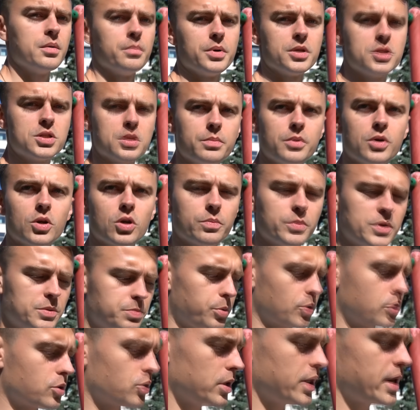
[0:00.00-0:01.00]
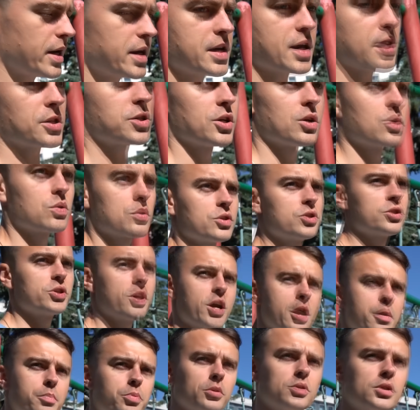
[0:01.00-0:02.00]
będziemy robić po kolei, ja się
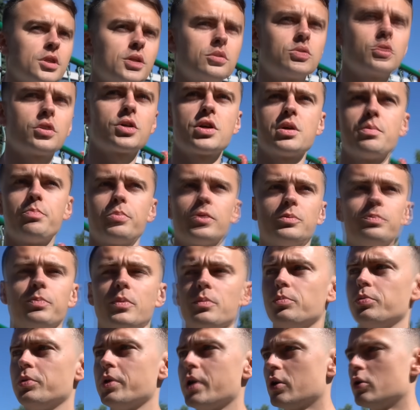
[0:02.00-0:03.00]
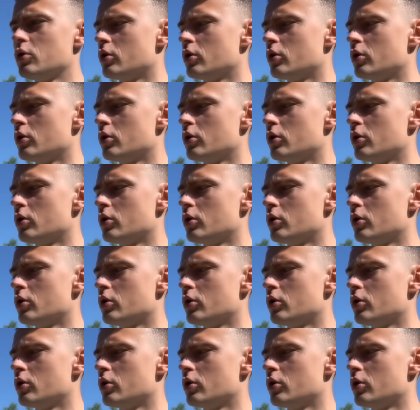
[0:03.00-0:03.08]
rozgrzeję, Piotrek trochę się podpompuje,